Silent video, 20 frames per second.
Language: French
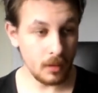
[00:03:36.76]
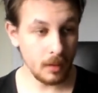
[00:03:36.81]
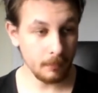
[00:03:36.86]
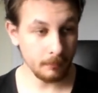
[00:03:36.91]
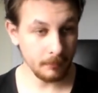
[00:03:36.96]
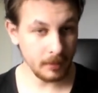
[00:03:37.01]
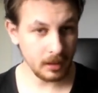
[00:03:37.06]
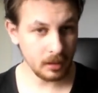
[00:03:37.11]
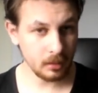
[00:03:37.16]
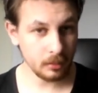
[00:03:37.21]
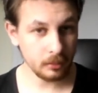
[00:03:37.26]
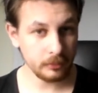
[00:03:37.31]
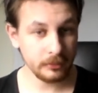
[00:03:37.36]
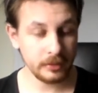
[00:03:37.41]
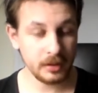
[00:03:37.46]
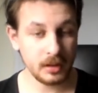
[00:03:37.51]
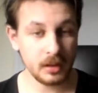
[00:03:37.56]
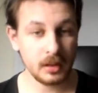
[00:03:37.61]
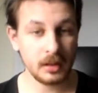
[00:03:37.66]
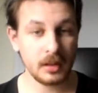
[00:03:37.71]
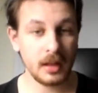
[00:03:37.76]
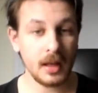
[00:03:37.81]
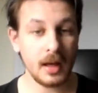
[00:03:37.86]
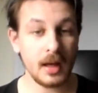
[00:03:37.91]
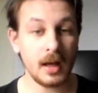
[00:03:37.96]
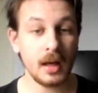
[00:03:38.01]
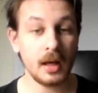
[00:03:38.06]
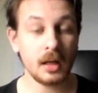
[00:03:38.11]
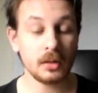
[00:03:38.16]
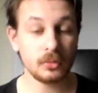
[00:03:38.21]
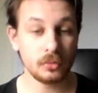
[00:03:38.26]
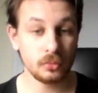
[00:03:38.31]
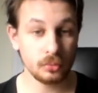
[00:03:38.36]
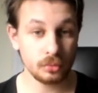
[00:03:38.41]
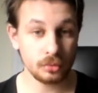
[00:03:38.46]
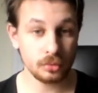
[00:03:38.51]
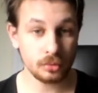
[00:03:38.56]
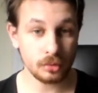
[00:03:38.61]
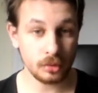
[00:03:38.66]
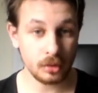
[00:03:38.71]
Mercredi, il y aura
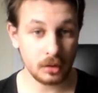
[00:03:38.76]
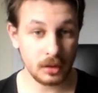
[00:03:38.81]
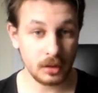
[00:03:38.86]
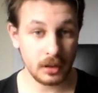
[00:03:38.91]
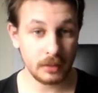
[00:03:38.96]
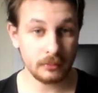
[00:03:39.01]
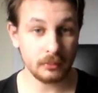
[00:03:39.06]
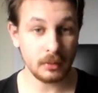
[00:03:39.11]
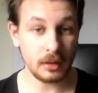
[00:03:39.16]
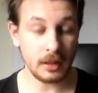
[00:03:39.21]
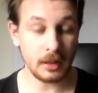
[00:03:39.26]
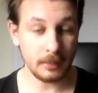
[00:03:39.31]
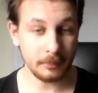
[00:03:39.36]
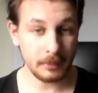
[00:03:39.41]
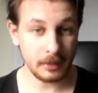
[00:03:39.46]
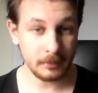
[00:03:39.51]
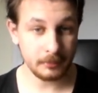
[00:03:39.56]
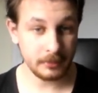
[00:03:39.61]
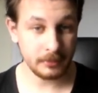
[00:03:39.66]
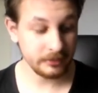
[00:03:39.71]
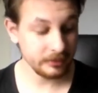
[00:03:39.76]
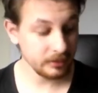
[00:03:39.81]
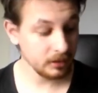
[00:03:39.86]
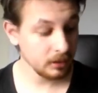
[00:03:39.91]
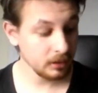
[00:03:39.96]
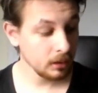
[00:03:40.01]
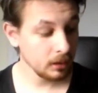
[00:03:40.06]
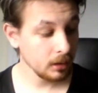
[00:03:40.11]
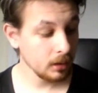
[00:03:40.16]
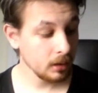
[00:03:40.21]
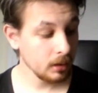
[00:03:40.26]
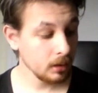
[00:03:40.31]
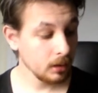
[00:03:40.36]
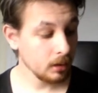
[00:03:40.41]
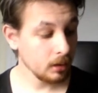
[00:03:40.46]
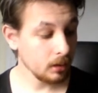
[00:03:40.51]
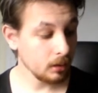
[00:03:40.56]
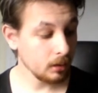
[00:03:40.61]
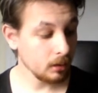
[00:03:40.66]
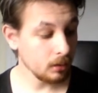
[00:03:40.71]
toujours le live l'après-midi.
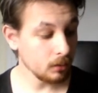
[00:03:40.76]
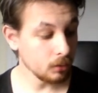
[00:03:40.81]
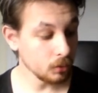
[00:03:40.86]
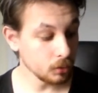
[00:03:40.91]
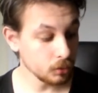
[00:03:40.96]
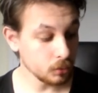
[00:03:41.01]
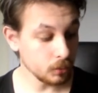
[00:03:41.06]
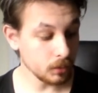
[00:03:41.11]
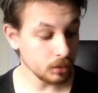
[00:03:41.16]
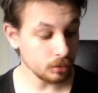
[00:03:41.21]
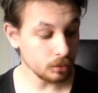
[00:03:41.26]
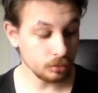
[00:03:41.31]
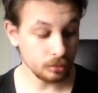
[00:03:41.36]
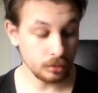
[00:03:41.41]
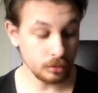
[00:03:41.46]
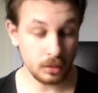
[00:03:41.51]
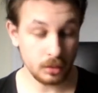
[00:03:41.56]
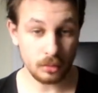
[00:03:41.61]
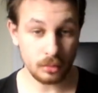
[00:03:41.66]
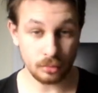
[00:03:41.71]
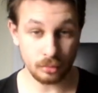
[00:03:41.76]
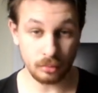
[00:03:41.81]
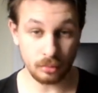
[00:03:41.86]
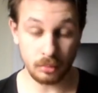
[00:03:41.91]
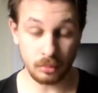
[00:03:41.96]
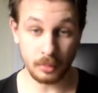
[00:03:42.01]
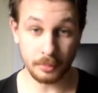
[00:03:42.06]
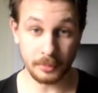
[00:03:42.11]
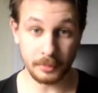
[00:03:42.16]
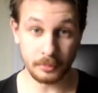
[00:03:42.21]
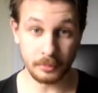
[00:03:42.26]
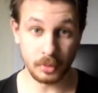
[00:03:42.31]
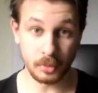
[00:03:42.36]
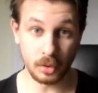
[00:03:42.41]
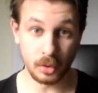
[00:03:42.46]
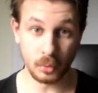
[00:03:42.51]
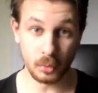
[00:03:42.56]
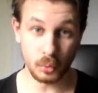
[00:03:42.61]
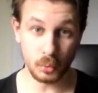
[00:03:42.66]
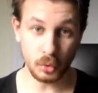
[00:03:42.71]
le soir, je veux dire,
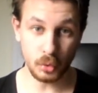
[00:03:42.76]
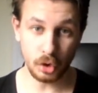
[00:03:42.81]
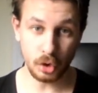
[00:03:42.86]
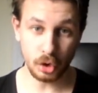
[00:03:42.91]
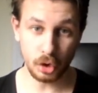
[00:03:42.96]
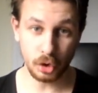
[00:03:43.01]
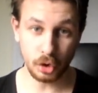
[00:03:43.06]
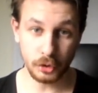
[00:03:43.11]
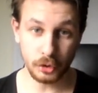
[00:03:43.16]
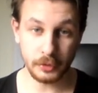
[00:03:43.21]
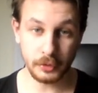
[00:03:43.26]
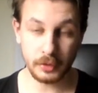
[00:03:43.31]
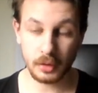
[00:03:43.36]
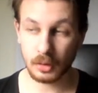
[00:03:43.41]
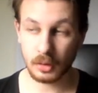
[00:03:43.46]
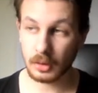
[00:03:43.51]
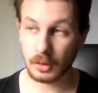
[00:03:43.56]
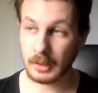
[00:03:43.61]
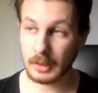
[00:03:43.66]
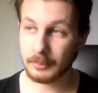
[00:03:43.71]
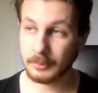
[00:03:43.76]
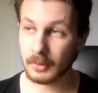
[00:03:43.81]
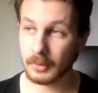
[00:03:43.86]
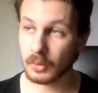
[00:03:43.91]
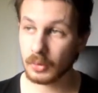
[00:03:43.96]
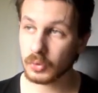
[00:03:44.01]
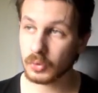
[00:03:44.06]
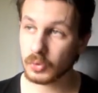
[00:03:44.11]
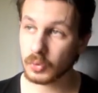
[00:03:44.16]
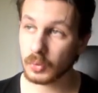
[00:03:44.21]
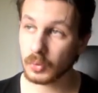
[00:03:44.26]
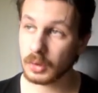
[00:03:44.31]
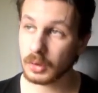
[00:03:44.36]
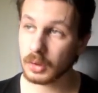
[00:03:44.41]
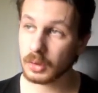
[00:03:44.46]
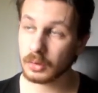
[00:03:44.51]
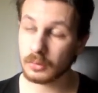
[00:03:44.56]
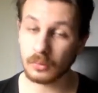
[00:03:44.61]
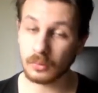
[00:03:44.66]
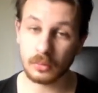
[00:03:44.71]
l'après-midi, oui, le
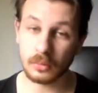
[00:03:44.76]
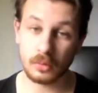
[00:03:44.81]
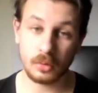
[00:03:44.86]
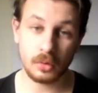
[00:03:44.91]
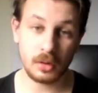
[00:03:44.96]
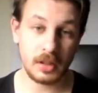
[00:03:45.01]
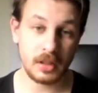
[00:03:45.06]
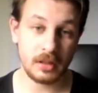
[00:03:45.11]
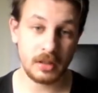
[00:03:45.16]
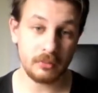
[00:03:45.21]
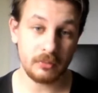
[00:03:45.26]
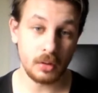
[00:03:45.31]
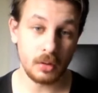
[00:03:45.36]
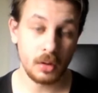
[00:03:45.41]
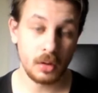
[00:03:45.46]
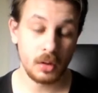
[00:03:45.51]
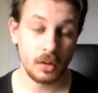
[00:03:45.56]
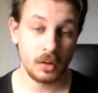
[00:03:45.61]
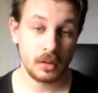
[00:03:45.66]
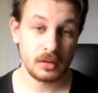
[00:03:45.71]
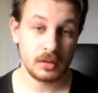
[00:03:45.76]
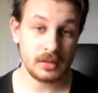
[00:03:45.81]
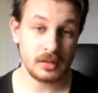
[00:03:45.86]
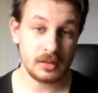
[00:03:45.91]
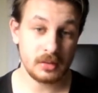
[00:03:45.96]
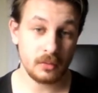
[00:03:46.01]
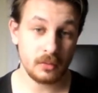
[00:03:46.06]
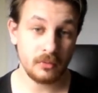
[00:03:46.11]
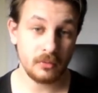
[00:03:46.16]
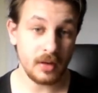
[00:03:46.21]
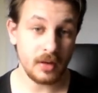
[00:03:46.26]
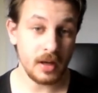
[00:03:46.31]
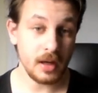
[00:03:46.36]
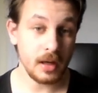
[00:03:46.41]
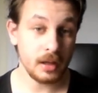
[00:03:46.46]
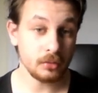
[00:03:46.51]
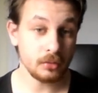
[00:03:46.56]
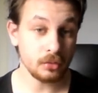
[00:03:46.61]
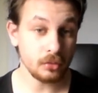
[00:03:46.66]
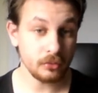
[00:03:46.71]
soir, donc le live qui se
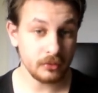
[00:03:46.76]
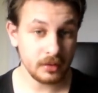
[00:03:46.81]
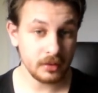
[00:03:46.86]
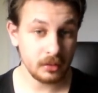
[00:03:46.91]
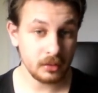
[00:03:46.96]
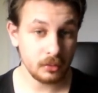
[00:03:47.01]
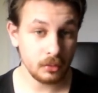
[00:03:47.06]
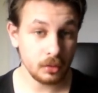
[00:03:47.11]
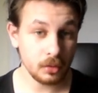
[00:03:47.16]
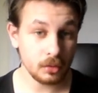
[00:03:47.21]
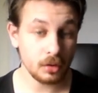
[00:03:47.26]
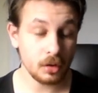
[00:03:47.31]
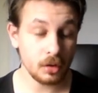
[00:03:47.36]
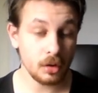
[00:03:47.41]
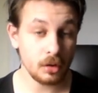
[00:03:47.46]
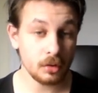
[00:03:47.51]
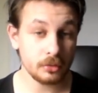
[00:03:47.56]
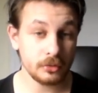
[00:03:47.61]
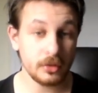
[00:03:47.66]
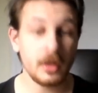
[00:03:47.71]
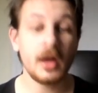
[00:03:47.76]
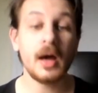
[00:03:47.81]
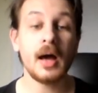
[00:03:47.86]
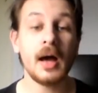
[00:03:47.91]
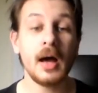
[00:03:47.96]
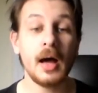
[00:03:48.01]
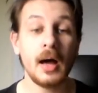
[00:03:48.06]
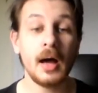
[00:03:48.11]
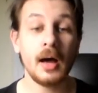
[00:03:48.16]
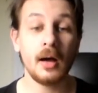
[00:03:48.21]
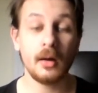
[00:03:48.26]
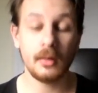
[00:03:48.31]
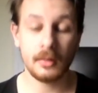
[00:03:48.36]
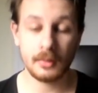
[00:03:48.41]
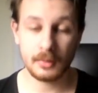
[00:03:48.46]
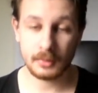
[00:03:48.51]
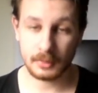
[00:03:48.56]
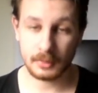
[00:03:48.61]
fera de 21h30 à